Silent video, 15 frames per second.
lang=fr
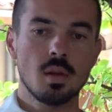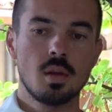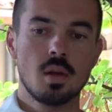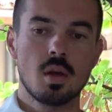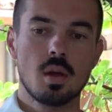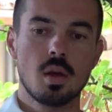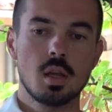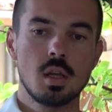
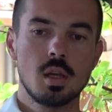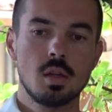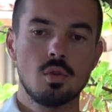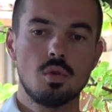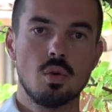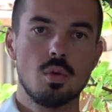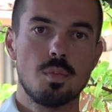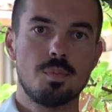euh, et
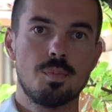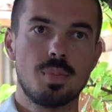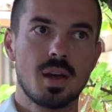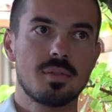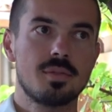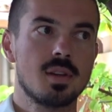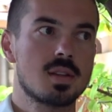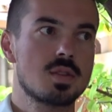de
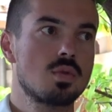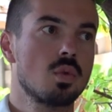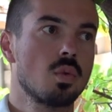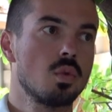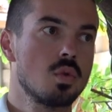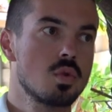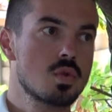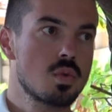
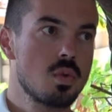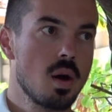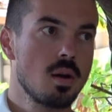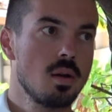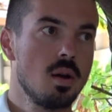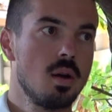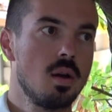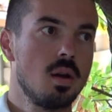perfection de soi,
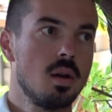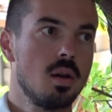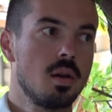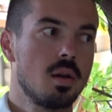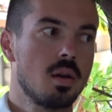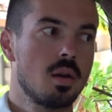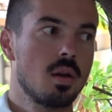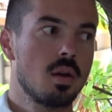
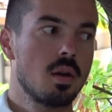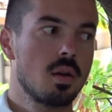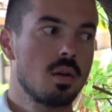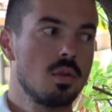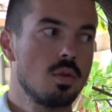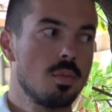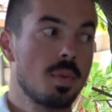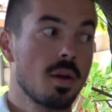
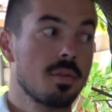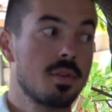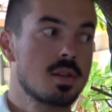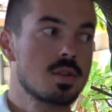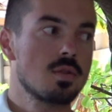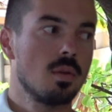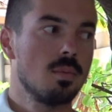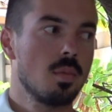euh, de
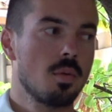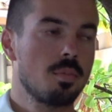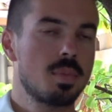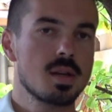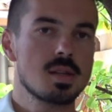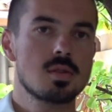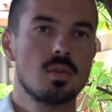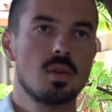perfectionnement
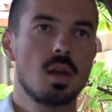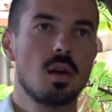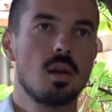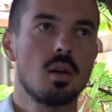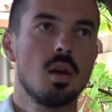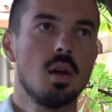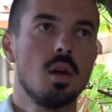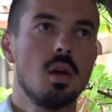
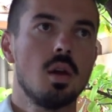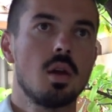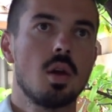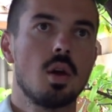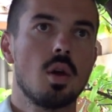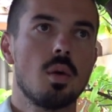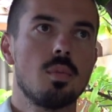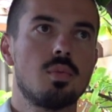personnel,
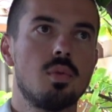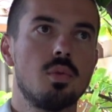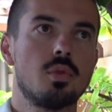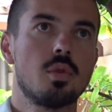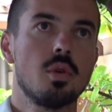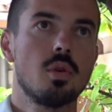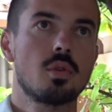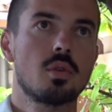
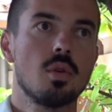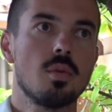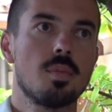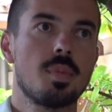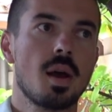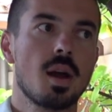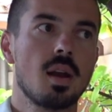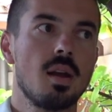plutôt que
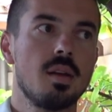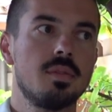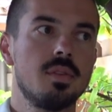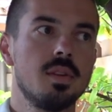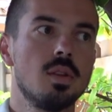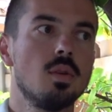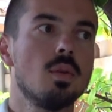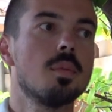par la
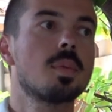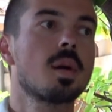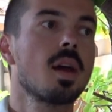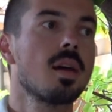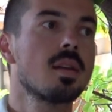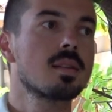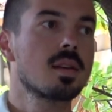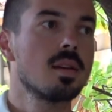vie de
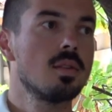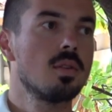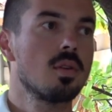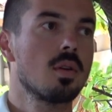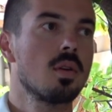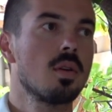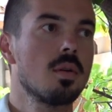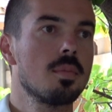prêtre et
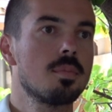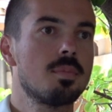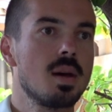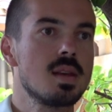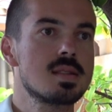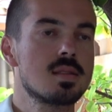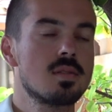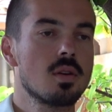de
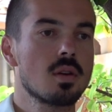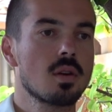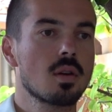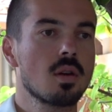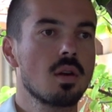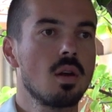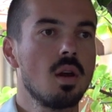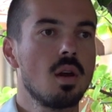
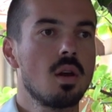pasteur.